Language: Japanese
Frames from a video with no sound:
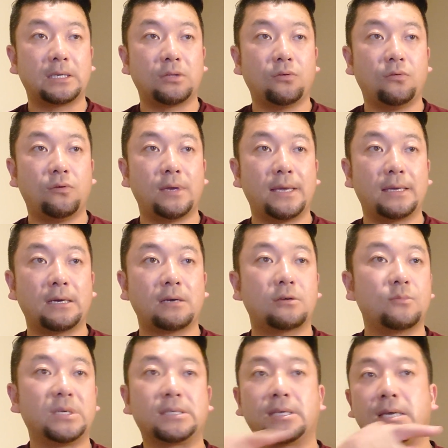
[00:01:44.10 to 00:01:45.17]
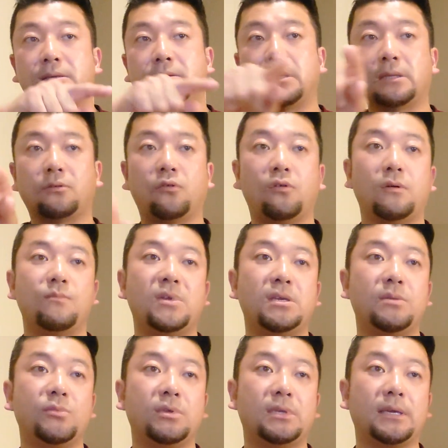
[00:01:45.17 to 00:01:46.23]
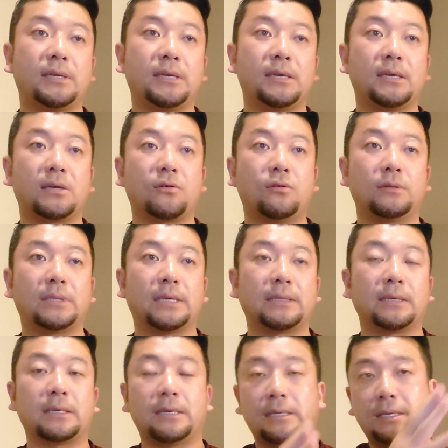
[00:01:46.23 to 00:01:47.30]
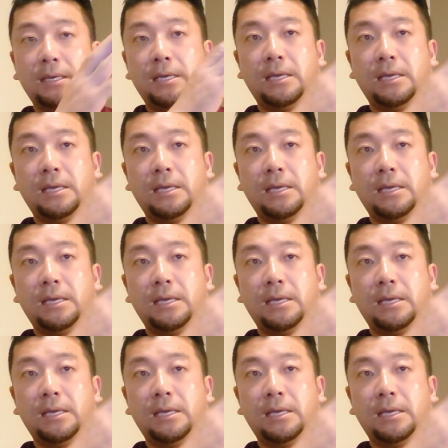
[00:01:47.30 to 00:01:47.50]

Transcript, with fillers: 軌道を描くミサイルなど BMD で迎撃困難な、ミ